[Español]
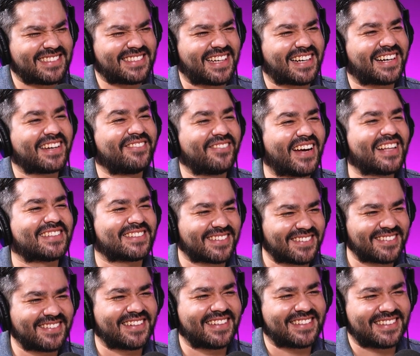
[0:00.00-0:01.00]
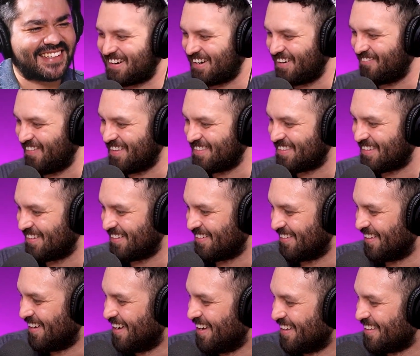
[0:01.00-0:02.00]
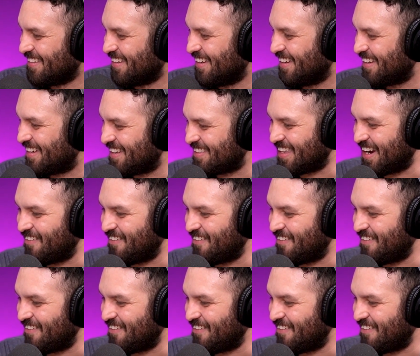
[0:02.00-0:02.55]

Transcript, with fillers: Charlie, Manson, ¿no? ese es Charlie Manson, que